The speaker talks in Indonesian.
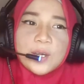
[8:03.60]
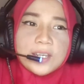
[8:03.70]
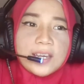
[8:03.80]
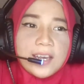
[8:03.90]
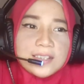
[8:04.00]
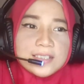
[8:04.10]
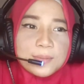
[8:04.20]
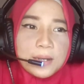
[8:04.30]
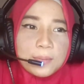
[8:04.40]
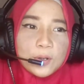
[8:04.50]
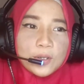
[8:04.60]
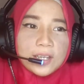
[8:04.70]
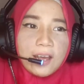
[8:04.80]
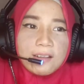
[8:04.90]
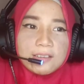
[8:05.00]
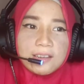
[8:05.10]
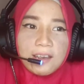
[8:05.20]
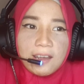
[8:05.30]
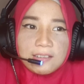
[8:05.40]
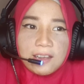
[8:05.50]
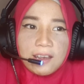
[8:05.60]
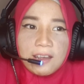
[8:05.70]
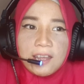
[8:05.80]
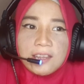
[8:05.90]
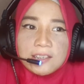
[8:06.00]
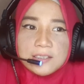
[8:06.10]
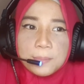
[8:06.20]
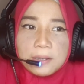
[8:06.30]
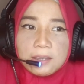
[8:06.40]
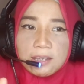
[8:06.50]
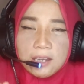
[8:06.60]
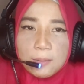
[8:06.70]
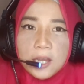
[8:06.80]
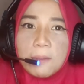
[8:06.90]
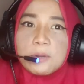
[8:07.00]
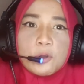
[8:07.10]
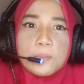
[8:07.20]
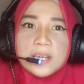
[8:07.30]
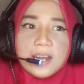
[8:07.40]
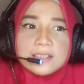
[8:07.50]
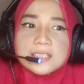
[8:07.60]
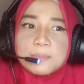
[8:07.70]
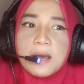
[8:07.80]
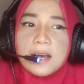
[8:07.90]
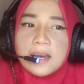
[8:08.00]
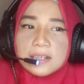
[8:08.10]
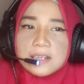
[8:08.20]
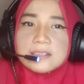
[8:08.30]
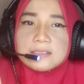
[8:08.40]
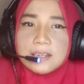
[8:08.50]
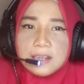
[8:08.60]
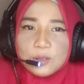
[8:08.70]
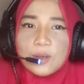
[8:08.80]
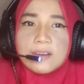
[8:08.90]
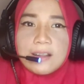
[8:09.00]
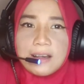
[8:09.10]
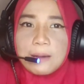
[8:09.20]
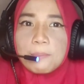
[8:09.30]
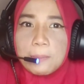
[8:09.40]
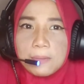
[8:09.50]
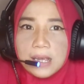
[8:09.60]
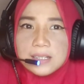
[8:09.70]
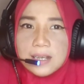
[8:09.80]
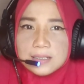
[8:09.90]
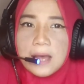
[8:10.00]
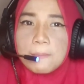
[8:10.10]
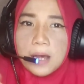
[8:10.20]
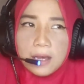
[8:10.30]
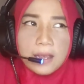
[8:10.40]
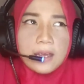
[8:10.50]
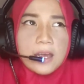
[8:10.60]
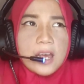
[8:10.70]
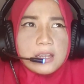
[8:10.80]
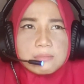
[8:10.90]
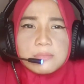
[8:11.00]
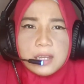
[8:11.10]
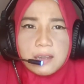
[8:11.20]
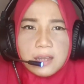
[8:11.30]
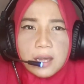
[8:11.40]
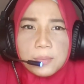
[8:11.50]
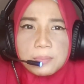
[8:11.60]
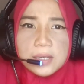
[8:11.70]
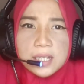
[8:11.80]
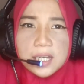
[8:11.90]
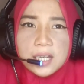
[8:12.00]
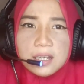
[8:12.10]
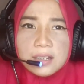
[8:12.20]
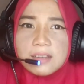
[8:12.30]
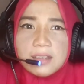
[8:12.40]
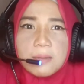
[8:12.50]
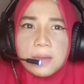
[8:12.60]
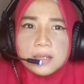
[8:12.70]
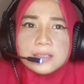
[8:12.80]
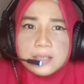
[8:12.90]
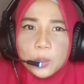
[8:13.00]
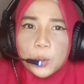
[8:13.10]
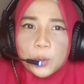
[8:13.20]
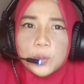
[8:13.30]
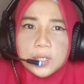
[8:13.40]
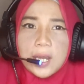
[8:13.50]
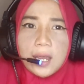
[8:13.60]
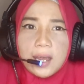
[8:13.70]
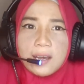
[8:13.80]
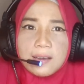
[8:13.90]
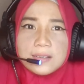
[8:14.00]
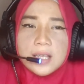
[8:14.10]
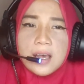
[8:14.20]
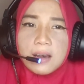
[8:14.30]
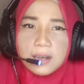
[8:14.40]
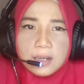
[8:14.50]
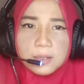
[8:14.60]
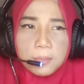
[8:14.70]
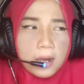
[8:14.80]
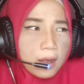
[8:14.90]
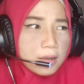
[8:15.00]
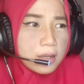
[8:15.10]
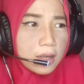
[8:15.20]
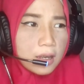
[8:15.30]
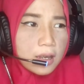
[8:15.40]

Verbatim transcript: Oke okay guys, gimana menurut kalian ya? Sepertinya yang mendominasi makanan di sana itu adalah kebab guys ya, sama kayak ternyata kebab ini uh, diterima di seluruh dunia ya guys karena di mana ada